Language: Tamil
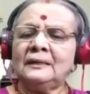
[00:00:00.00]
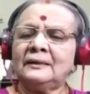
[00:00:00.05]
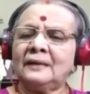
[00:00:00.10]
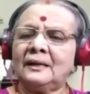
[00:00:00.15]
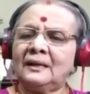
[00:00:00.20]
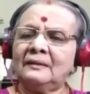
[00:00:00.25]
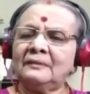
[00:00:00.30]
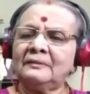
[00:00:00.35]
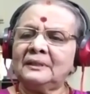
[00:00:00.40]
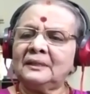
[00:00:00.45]

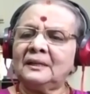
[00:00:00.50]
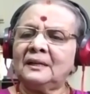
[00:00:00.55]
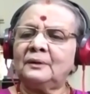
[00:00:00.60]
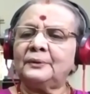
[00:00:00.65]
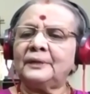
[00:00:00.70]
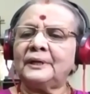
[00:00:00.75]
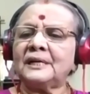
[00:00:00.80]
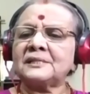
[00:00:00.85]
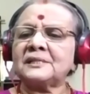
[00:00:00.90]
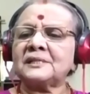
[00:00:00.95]

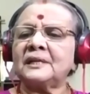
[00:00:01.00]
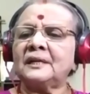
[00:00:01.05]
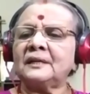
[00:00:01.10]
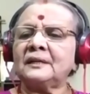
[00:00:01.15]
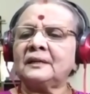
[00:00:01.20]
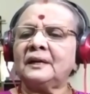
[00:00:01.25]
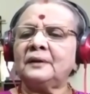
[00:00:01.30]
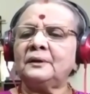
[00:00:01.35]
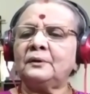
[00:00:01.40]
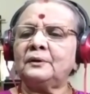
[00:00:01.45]
நல்லவர்களுடைய
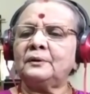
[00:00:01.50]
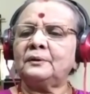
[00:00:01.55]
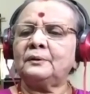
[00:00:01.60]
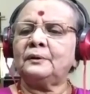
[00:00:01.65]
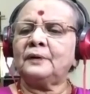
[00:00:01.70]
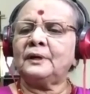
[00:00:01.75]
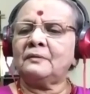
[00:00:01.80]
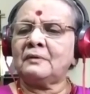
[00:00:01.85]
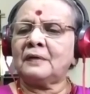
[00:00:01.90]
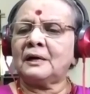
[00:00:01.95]
சேர்க்கையோடு
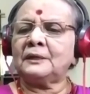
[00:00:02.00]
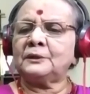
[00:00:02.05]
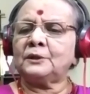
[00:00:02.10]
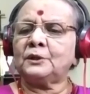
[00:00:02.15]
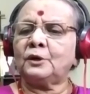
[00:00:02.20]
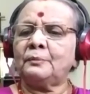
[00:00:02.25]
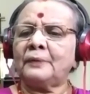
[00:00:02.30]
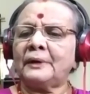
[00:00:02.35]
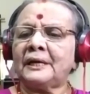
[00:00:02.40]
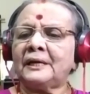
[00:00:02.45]
கூட
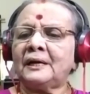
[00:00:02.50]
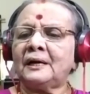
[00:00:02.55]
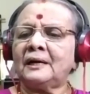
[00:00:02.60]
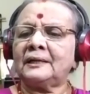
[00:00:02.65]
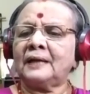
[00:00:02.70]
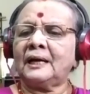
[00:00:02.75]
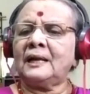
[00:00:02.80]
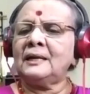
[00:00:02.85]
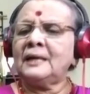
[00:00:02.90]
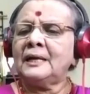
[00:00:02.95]

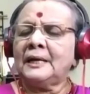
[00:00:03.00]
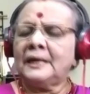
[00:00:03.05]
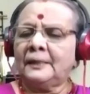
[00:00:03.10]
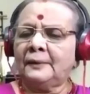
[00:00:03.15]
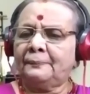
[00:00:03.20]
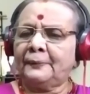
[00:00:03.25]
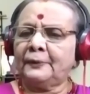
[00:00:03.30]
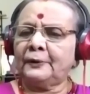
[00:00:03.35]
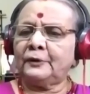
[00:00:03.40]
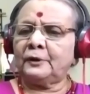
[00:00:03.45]
வாழ்ந்தோமேயானால்
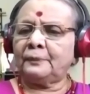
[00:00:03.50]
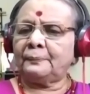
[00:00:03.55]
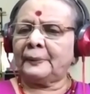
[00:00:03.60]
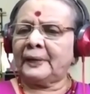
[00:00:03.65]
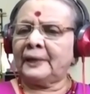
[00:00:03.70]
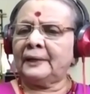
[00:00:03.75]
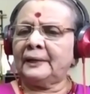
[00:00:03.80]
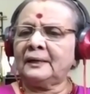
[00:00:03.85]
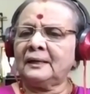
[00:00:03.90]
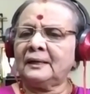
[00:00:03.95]
இப்படி ஒரு
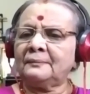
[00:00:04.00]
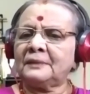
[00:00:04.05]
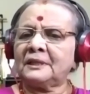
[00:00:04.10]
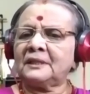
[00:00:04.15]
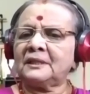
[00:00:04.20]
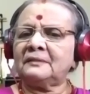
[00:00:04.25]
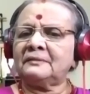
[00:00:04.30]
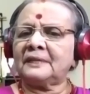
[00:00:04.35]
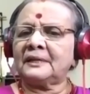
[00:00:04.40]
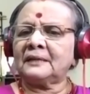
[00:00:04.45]

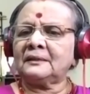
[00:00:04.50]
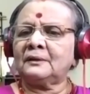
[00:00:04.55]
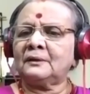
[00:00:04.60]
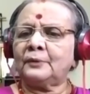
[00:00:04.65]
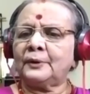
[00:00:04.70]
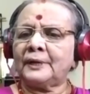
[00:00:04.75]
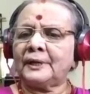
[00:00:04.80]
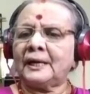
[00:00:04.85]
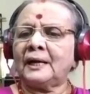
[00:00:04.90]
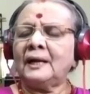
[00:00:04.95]
பேராபத்து
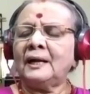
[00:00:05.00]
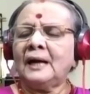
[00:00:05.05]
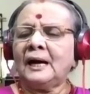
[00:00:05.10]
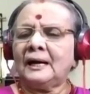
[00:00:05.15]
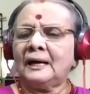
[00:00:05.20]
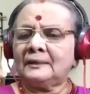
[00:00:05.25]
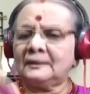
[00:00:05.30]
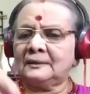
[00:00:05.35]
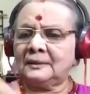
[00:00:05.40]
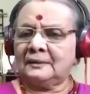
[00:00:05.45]
வரக்கூடிய
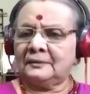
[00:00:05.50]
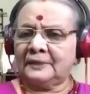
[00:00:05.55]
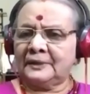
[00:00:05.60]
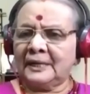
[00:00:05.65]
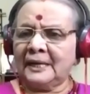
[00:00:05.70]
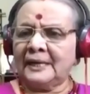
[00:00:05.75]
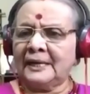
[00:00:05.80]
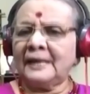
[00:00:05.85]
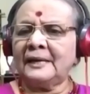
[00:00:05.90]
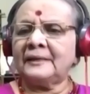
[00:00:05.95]
அந்த
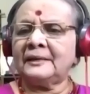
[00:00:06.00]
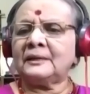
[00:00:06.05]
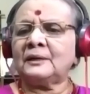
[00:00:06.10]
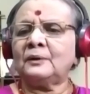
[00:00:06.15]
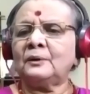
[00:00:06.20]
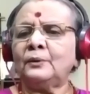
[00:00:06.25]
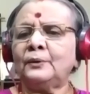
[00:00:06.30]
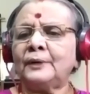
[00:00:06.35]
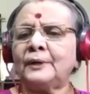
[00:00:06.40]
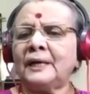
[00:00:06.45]
வினையை
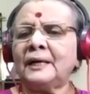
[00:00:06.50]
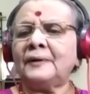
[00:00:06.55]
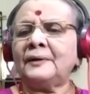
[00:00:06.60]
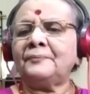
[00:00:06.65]
கூட